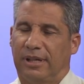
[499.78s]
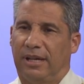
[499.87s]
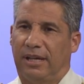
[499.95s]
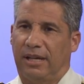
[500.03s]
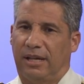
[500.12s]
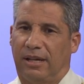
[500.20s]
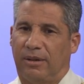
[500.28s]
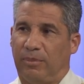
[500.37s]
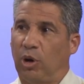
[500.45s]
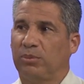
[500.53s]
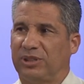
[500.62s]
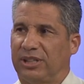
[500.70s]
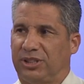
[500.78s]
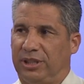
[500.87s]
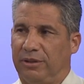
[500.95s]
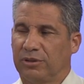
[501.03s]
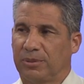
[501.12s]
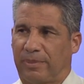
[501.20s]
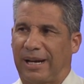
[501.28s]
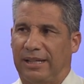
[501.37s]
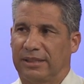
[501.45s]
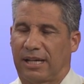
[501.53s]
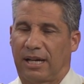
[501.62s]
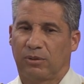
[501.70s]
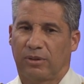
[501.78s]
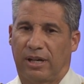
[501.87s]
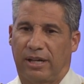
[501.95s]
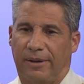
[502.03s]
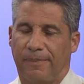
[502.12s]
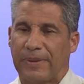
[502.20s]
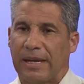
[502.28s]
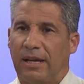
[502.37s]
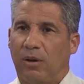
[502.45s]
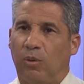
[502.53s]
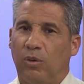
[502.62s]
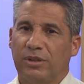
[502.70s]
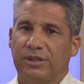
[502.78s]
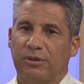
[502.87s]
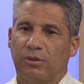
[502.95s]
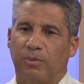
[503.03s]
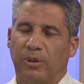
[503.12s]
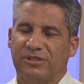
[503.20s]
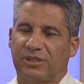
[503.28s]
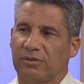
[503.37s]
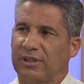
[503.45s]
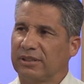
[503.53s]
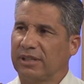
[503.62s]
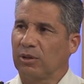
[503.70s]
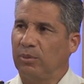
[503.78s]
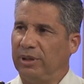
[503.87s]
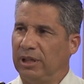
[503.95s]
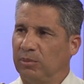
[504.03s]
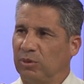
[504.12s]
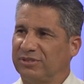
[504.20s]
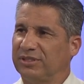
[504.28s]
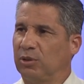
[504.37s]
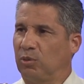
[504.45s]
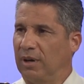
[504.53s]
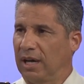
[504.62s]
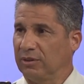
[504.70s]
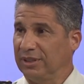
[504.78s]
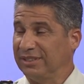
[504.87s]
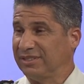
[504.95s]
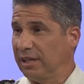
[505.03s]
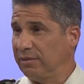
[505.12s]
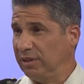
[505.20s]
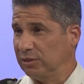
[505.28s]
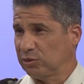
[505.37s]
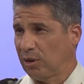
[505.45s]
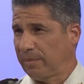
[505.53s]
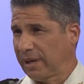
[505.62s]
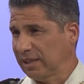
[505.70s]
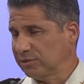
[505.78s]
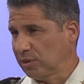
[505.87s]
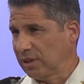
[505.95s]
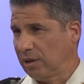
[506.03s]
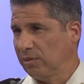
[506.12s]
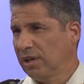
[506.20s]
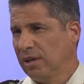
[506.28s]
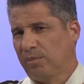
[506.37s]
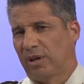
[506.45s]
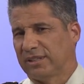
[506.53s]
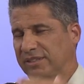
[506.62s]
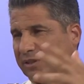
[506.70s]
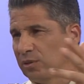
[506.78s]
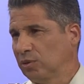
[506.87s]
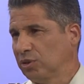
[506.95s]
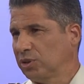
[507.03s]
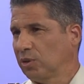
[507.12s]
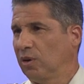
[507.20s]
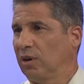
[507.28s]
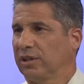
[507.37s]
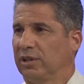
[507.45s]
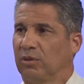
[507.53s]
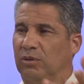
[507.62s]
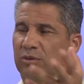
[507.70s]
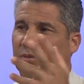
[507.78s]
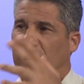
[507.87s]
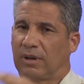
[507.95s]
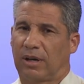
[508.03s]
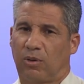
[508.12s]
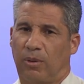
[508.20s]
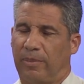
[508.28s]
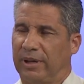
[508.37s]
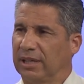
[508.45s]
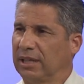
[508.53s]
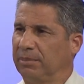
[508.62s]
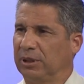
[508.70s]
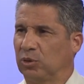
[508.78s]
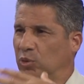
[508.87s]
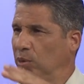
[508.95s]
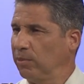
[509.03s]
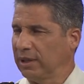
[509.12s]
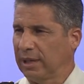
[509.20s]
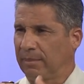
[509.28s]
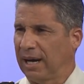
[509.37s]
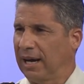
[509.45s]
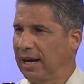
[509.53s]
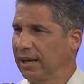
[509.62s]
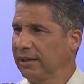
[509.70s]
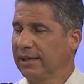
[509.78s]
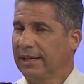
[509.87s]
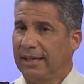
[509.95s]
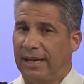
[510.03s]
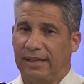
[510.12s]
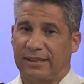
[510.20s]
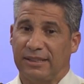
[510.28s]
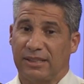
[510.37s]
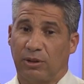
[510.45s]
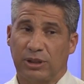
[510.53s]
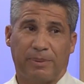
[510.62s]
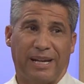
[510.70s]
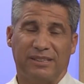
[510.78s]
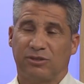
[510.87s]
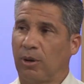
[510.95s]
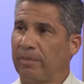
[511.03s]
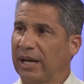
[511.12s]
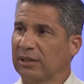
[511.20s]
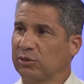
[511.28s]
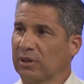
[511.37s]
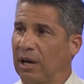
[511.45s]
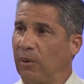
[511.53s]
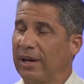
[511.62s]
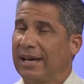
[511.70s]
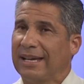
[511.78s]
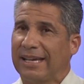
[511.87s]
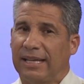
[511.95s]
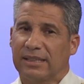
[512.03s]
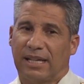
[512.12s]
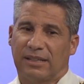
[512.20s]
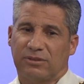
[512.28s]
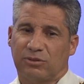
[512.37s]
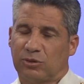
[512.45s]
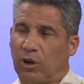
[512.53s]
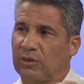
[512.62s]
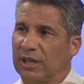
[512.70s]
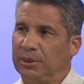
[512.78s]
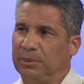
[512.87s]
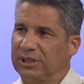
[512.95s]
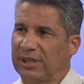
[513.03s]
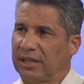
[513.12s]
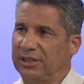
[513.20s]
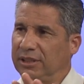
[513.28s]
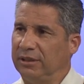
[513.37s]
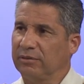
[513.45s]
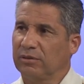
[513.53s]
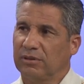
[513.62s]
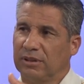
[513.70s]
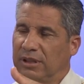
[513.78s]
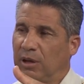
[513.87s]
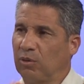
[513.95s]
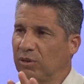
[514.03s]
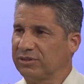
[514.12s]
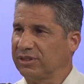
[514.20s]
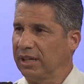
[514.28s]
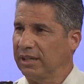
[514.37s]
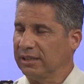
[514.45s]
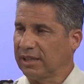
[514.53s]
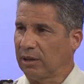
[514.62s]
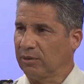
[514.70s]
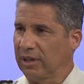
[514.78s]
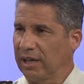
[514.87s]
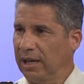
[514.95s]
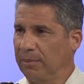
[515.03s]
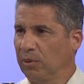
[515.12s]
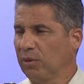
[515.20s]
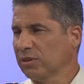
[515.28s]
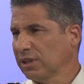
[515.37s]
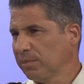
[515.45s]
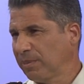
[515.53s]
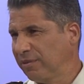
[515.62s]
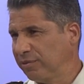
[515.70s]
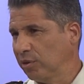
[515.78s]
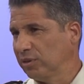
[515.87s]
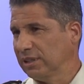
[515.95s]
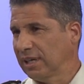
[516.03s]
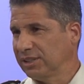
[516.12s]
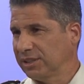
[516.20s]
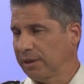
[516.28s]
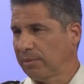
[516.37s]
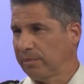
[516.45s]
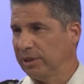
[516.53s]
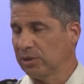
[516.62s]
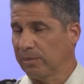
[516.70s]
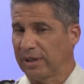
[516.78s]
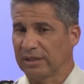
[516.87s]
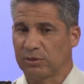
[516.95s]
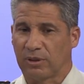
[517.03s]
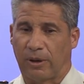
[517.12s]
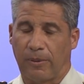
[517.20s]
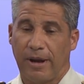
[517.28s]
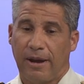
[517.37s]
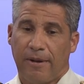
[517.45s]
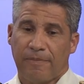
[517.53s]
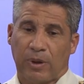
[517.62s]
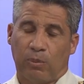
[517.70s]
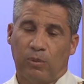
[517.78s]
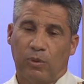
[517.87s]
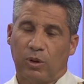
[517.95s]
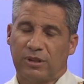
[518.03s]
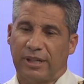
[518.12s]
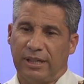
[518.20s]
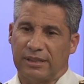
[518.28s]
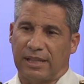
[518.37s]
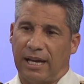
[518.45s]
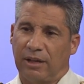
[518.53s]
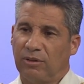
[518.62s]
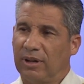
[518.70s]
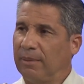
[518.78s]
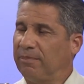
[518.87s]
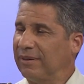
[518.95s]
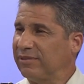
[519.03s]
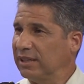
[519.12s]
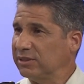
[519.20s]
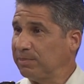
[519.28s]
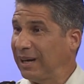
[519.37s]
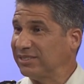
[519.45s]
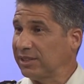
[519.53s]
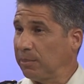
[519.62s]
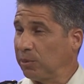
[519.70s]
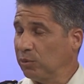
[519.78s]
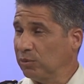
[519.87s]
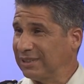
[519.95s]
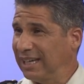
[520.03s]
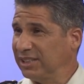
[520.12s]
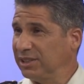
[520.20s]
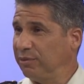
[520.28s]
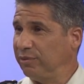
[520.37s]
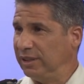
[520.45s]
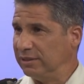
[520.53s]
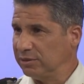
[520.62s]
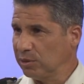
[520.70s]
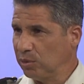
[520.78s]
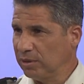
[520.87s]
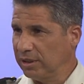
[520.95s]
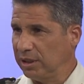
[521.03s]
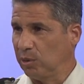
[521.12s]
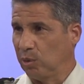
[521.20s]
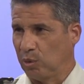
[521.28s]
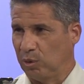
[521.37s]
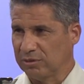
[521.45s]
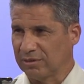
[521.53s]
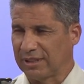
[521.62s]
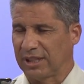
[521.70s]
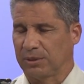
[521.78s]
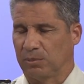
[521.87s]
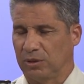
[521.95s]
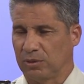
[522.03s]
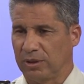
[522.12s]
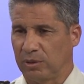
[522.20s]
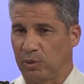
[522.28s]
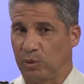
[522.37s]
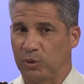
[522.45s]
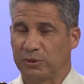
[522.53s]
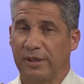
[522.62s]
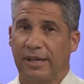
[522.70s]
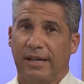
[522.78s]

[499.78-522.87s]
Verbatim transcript: é, bem objetivos para entrar no Graé Hoje o policial tem que ter no mínimo cinco anos de serviço operacional, pode ter sido no choque ou numa companhia da Pituba, da Barra, ele tem que ter uma experiência operacional. Quem está só no administrativo não consegue entrar no GRAE por conta do perfil de é unidade extremamente operacional. Um outro critério é fazer, passar por um teste físico rigoroso, um teste muito rigoroso,